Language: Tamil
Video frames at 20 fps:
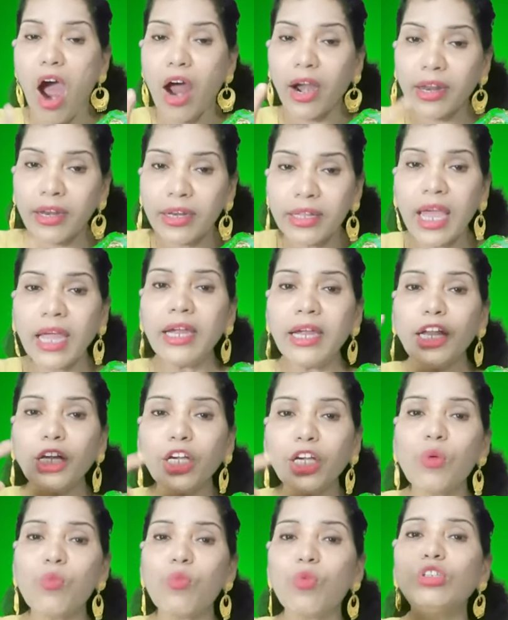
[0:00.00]
ஆனால்
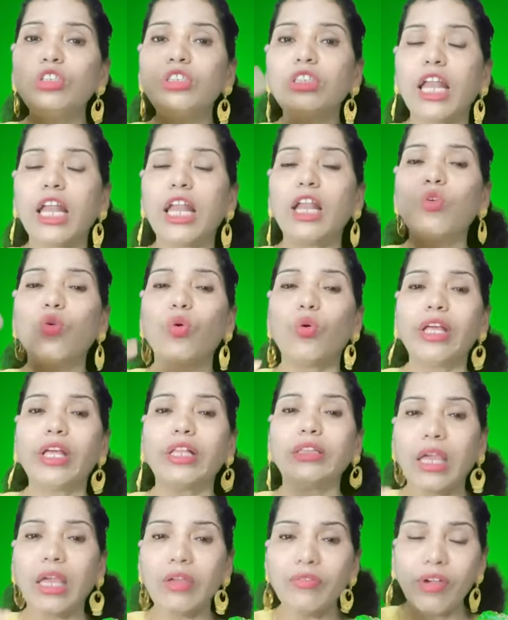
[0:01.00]
எங்களுக்கு முன் செல்லக்கூடிய
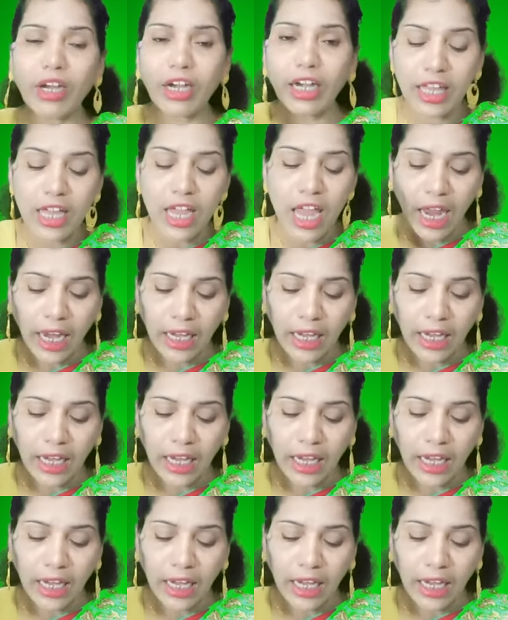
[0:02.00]
தெய்வங்களை